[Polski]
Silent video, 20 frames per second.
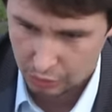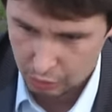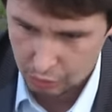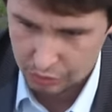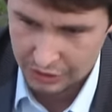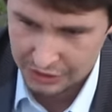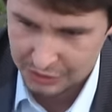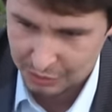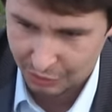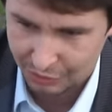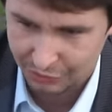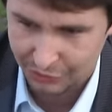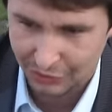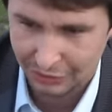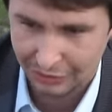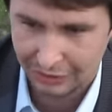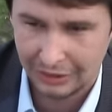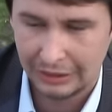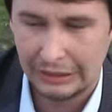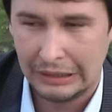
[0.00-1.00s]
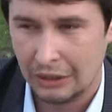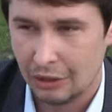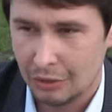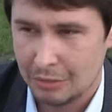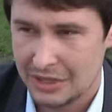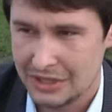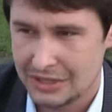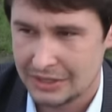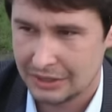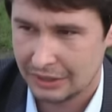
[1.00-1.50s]
duże słowo,
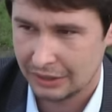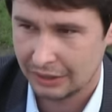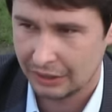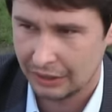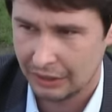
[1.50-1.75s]
natomiast